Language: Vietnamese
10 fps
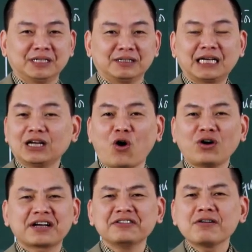thì cái đó
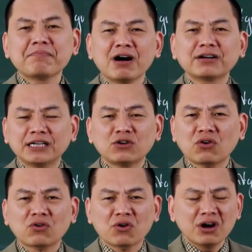là cái ước mơ đấy
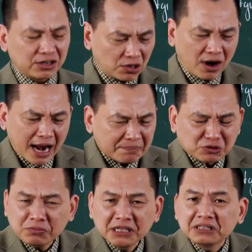nó nó lớn nó làm
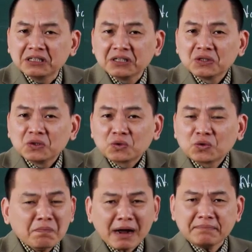cho mình
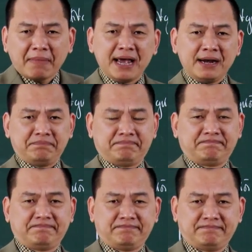nó mạnh mẽ lắm
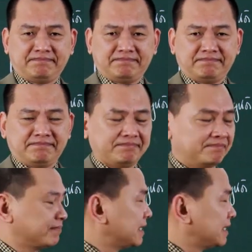Ừ.